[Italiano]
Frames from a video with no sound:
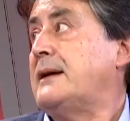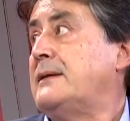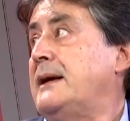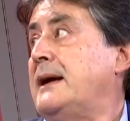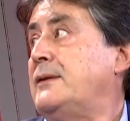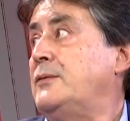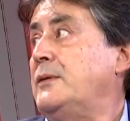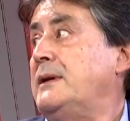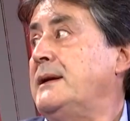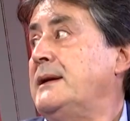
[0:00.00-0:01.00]
da
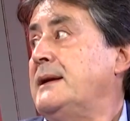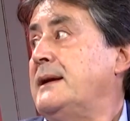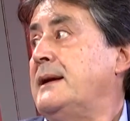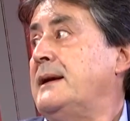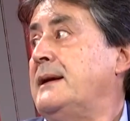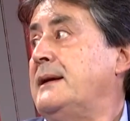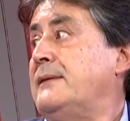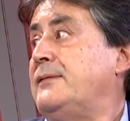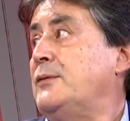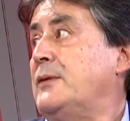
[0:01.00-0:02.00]
alcuni eh,
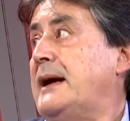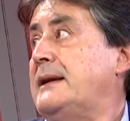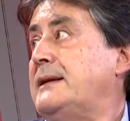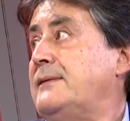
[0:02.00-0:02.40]
figuranti